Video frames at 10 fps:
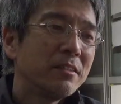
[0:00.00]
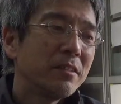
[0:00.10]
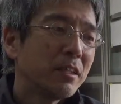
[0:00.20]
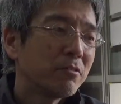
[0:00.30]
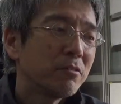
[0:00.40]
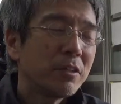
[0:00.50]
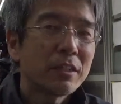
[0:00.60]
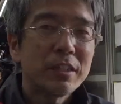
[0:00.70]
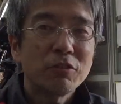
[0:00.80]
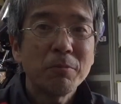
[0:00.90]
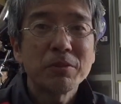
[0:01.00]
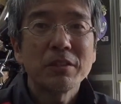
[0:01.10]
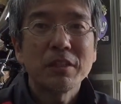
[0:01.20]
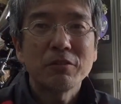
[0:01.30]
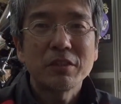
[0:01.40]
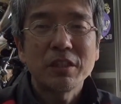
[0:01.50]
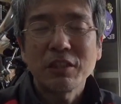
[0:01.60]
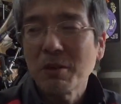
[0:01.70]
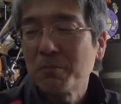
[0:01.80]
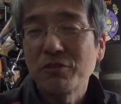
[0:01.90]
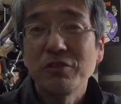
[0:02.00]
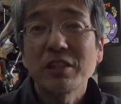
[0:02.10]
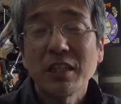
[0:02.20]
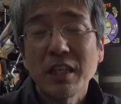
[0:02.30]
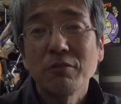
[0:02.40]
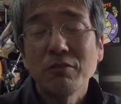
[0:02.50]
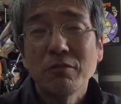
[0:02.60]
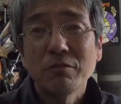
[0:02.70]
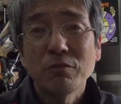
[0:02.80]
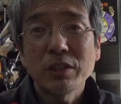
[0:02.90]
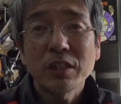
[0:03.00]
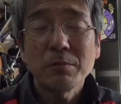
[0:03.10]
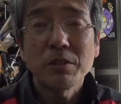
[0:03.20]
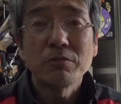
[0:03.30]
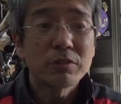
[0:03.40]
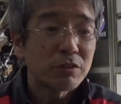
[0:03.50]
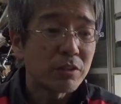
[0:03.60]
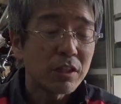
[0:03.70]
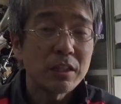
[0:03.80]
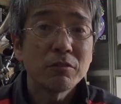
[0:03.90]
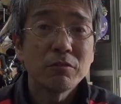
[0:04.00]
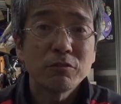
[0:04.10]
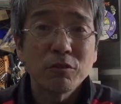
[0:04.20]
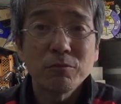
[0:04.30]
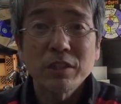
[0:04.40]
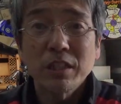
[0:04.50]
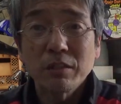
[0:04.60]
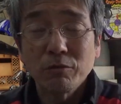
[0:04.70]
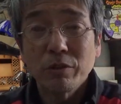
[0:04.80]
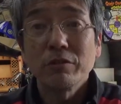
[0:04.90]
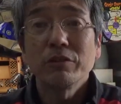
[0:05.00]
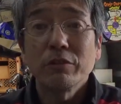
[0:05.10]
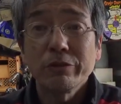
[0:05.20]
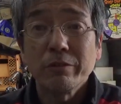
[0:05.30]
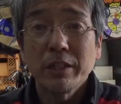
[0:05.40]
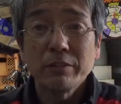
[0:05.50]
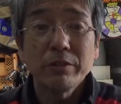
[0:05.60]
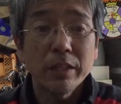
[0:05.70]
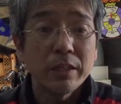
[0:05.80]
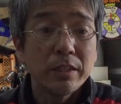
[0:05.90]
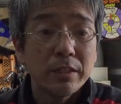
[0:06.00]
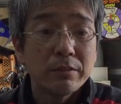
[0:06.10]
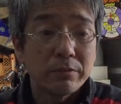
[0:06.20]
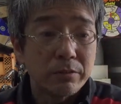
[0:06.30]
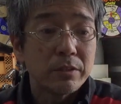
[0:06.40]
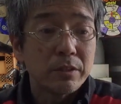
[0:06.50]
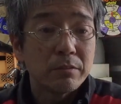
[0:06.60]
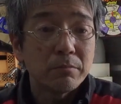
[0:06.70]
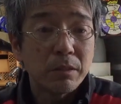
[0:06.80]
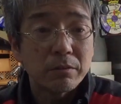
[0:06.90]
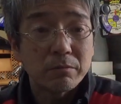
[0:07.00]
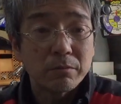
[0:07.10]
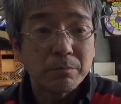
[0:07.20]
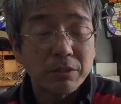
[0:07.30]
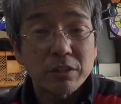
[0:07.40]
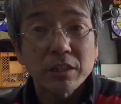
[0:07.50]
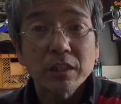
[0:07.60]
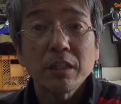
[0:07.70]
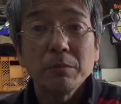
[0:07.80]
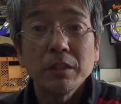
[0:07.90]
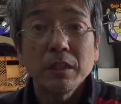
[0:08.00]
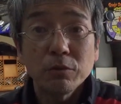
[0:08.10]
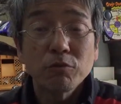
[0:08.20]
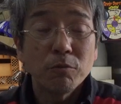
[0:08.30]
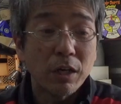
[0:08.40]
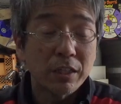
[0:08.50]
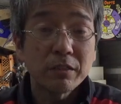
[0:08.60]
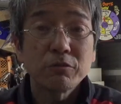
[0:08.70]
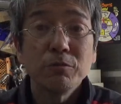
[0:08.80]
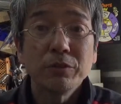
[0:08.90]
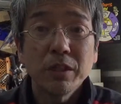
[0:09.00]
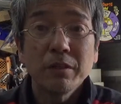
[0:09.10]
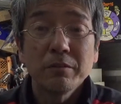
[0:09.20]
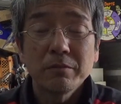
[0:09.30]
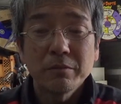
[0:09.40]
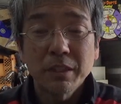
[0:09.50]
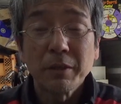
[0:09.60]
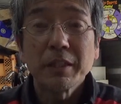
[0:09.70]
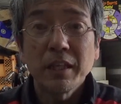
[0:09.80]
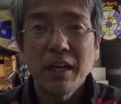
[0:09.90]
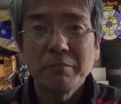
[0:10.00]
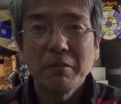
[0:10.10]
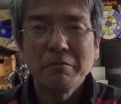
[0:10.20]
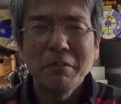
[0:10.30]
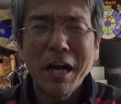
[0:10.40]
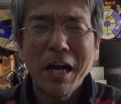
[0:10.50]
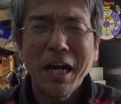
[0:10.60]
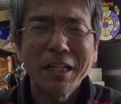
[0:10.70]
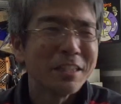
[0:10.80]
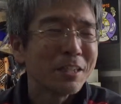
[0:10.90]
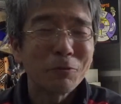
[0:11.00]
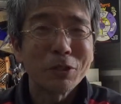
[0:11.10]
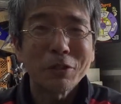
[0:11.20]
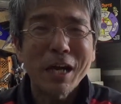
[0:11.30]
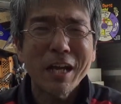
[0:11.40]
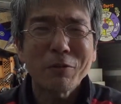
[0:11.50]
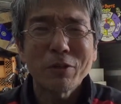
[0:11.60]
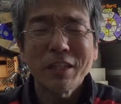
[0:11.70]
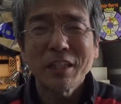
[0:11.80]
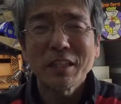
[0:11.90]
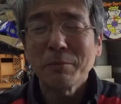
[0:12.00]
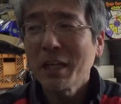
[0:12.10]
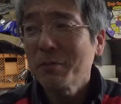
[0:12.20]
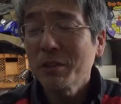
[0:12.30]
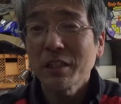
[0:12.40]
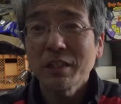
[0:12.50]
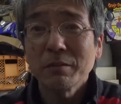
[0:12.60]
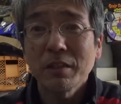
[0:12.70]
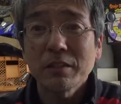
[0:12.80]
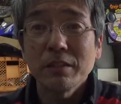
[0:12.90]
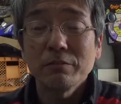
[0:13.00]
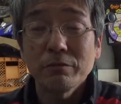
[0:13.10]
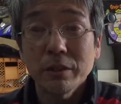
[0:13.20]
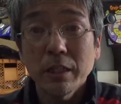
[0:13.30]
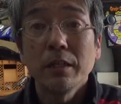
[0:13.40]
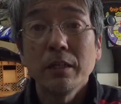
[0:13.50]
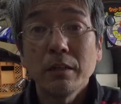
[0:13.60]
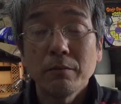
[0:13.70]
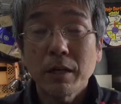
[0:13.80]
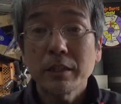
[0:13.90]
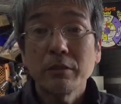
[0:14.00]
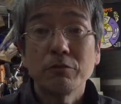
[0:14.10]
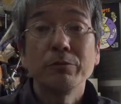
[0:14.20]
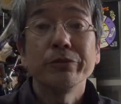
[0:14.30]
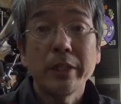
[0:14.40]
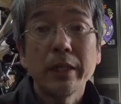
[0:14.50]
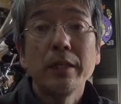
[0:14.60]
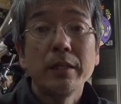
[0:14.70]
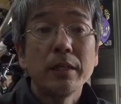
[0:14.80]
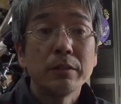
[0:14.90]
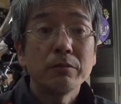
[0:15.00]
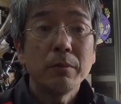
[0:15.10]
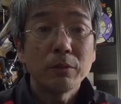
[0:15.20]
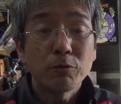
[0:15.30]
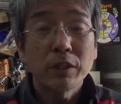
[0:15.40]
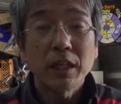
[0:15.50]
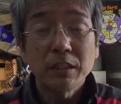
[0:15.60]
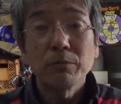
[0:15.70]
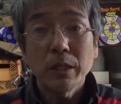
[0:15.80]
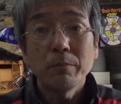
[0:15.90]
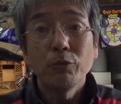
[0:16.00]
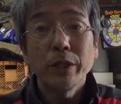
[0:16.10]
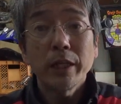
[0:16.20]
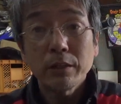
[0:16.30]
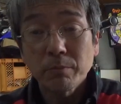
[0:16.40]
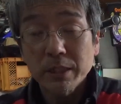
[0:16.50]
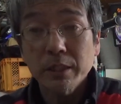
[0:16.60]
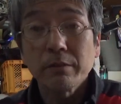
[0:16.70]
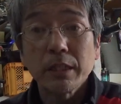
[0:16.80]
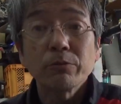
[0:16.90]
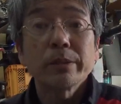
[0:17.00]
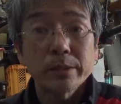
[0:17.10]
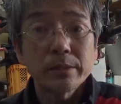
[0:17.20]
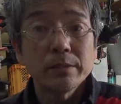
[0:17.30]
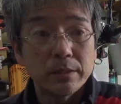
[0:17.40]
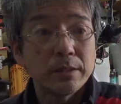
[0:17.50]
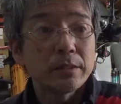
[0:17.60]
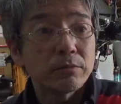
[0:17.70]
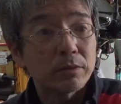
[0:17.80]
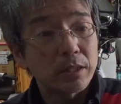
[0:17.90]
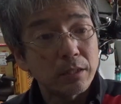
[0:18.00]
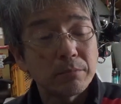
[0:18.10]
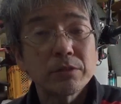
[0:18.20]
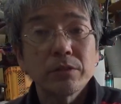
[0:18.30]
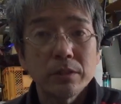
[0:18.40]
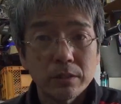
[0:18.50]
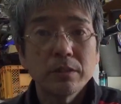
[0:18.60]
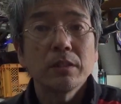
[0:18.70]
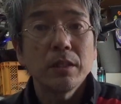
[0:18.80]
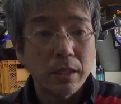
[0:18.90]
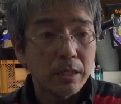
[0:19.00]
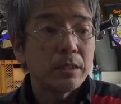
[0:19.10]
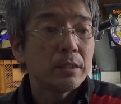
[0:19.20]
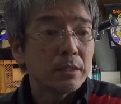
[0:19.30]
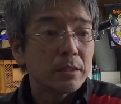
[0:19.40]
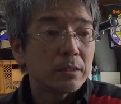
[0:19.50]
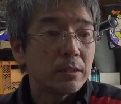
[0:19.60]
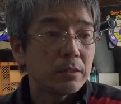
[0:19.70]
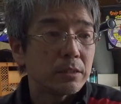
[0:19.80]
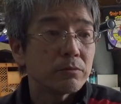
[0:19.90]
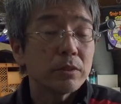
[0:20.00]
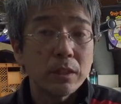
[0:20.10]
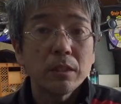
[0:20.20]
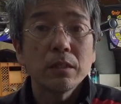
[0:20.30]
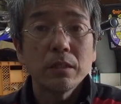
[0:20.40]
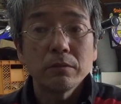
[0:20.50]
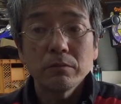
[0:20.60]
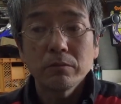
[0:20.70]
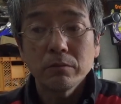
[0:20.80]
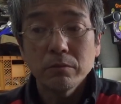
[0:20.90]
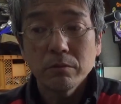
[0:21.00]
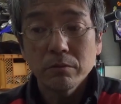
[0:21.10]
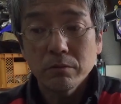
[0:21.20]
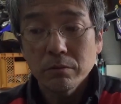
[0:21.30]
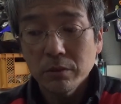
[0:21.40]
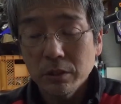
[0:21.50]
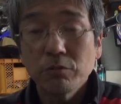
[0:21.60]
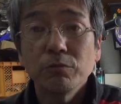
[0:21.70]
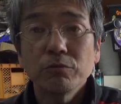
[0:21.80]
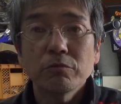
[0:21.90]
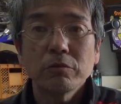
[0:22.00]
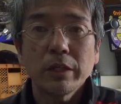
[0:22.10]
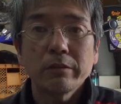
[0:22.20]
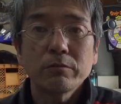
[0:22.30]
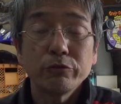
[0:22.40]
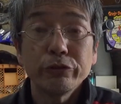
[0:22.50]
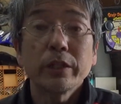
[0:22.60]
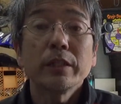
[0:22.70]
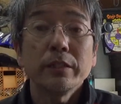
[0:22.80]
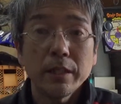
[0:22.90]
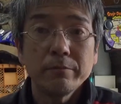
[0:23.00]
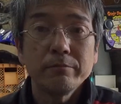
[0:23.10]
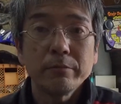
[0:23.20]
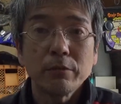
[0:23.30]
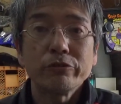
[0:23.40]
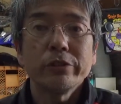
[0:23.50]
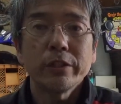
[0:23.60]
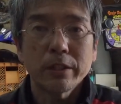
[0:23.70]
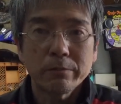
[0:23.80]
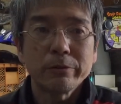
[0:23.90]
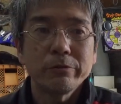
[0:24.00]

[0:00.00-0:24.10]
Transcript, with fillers: であのあれセットアップしあのセットアップっていうんですかねあの納車整備っていうのをちゃんとやらないととてもじゃないけど乗れる車両ではないので、うん、まあバイク屋さんだったらみんなねどこも分かってると思うんで触ってねうわーこれあこれやんなきゃダメだあれもやんなきゃダメだっていうふうにね、分かってると思うんであの、まあ、どこで買ってもね問題ないと間違いはないと思います、うん、そんな別に、はいえー、ですのでねあのいいと思うところで購入いただいて楽しんでいただければと